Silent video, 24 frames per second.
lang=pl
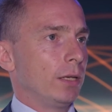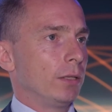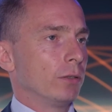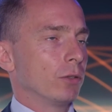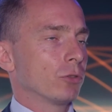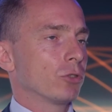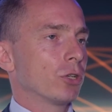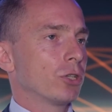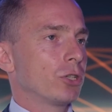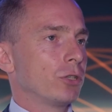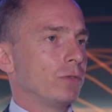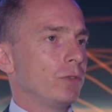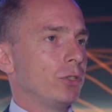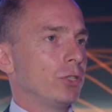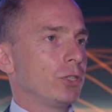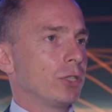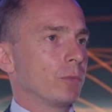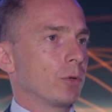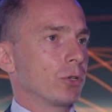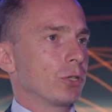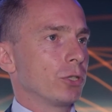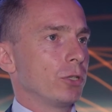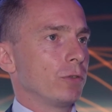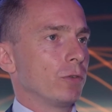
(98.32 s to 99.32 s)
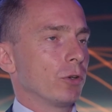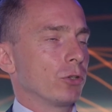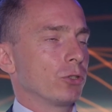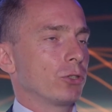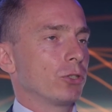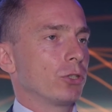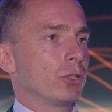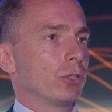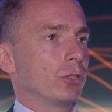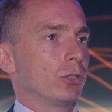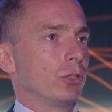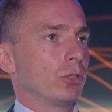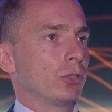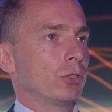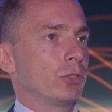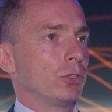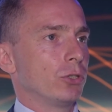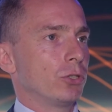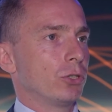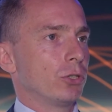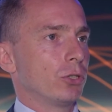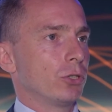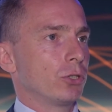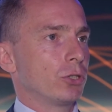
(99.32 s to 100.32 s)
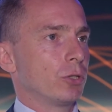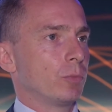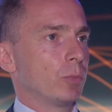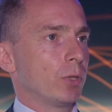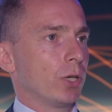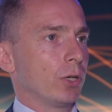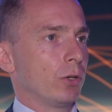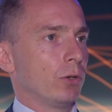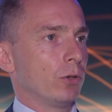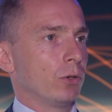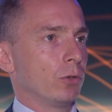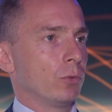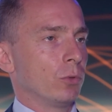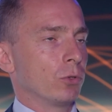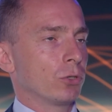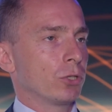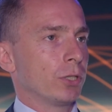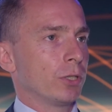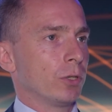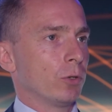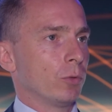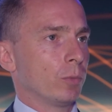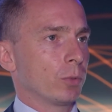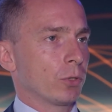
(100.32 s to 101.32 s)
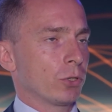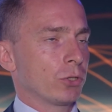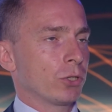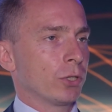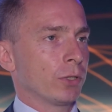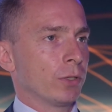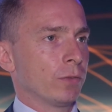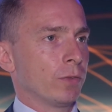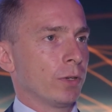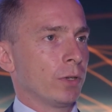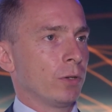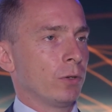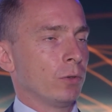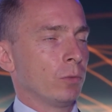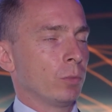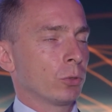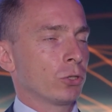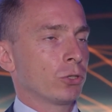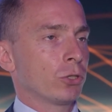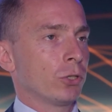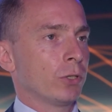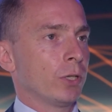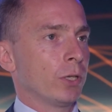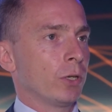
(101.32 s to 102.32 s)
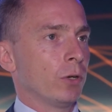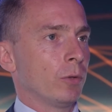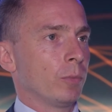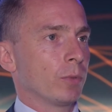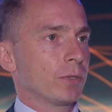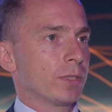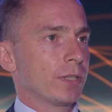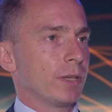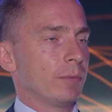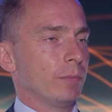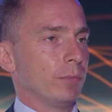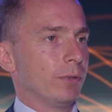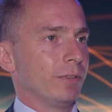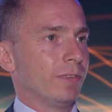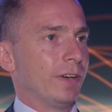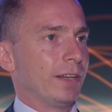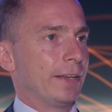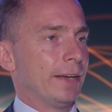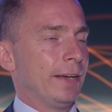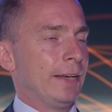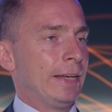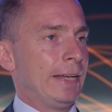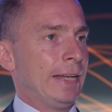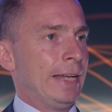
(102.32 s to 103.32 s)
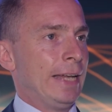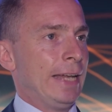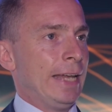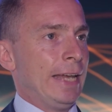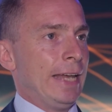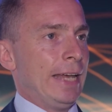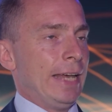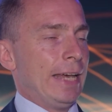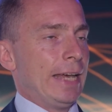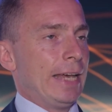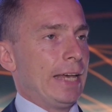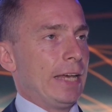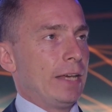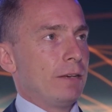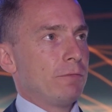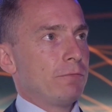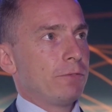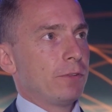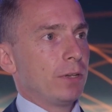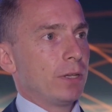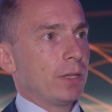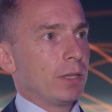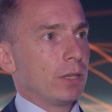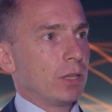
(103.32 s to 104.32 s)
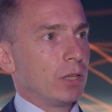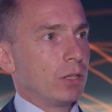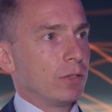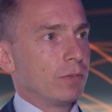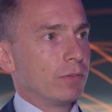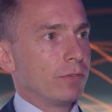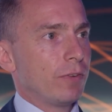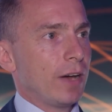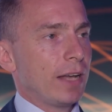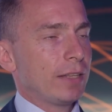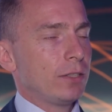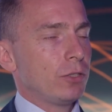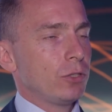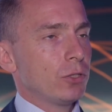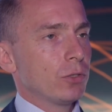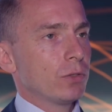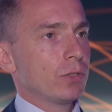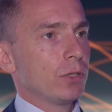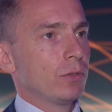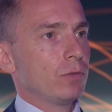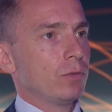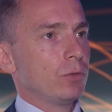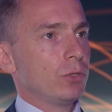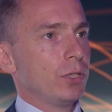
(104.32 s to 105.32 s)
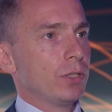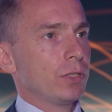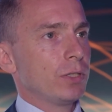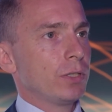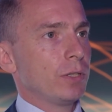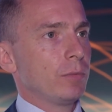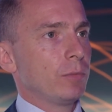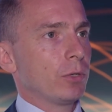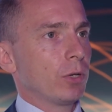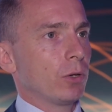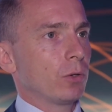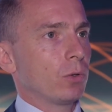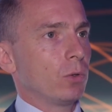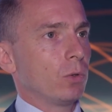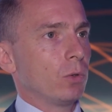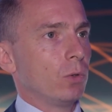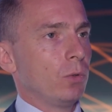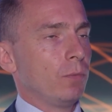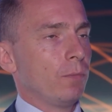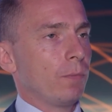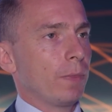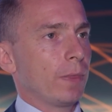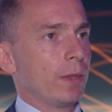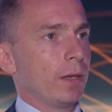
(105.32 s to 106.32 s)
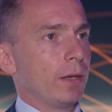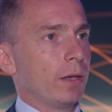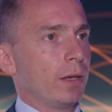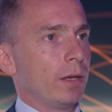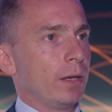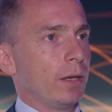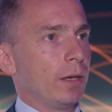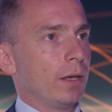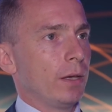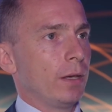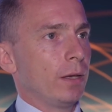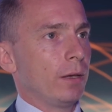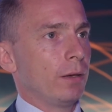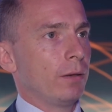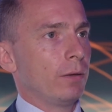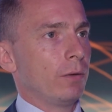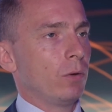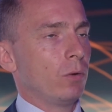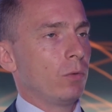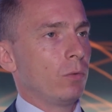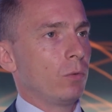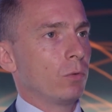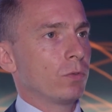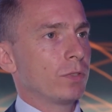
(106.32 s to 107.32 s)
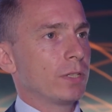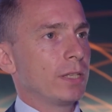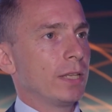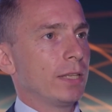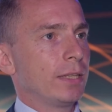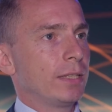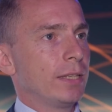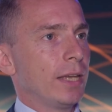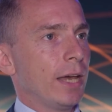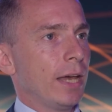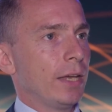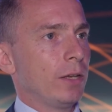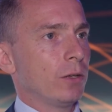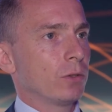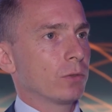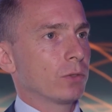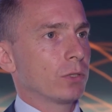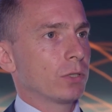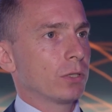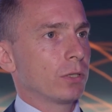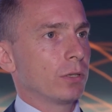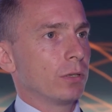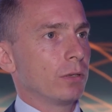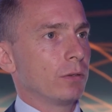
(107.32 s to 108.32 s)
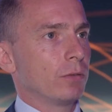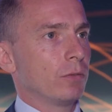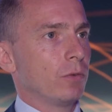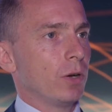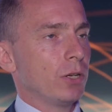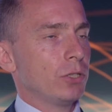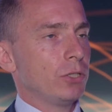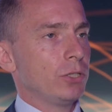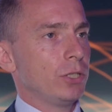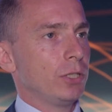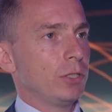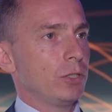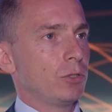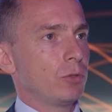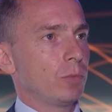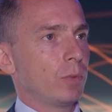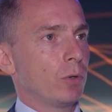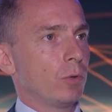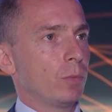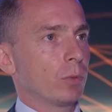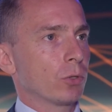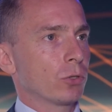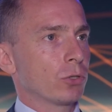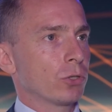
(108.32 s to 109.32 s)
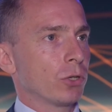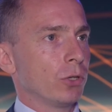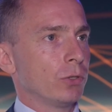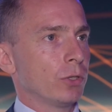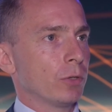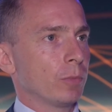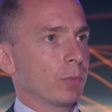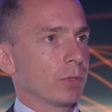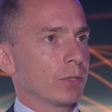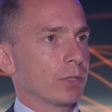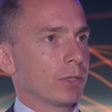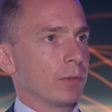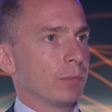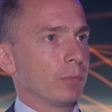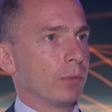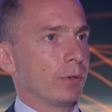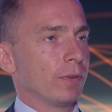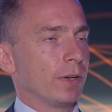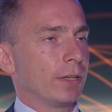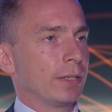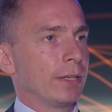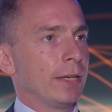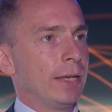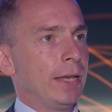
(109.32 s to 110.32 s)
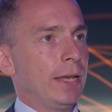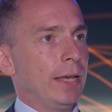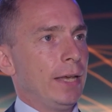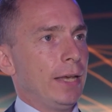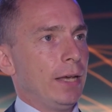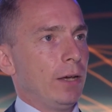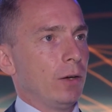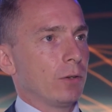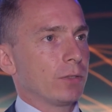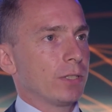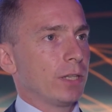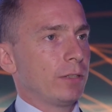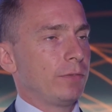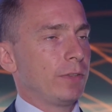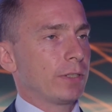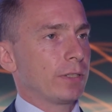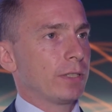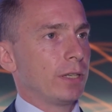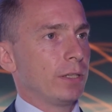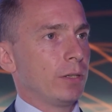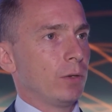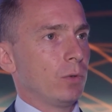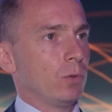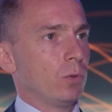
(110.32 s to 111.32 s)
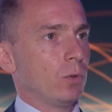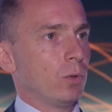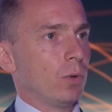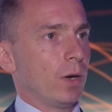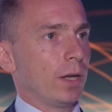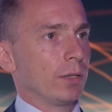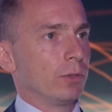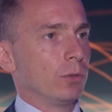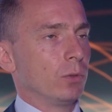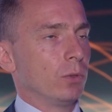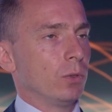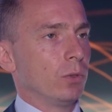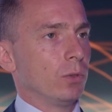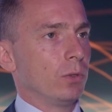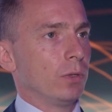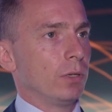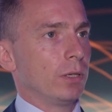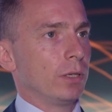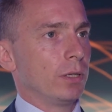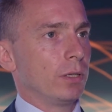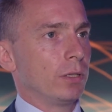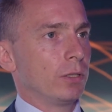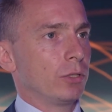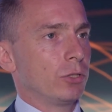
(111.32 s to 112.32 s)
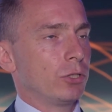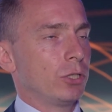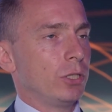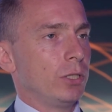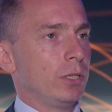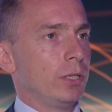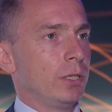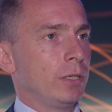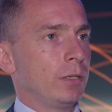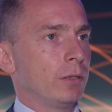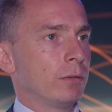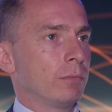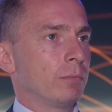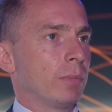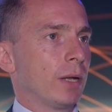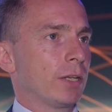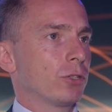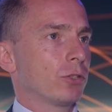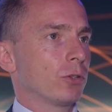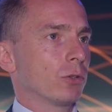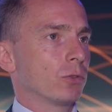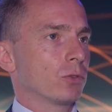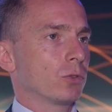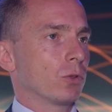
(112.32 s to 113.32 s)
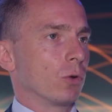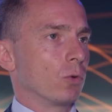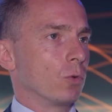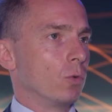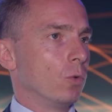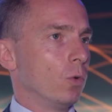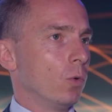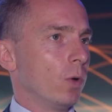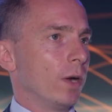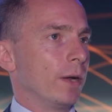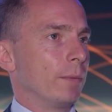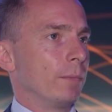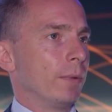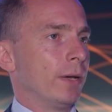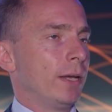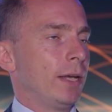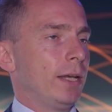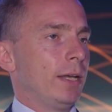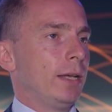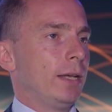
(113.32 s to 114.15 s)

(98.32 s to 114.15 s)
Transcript: no, rzeczywiście możliwość dosyć szybkiego ogłoszenia uproszczonego, uproszczonego postępowania. W 2020 roku, uwzględniając właśnie liczbę uproszczonych postępowań o zatwierdzenie układu, e, czyli patrząc ogółem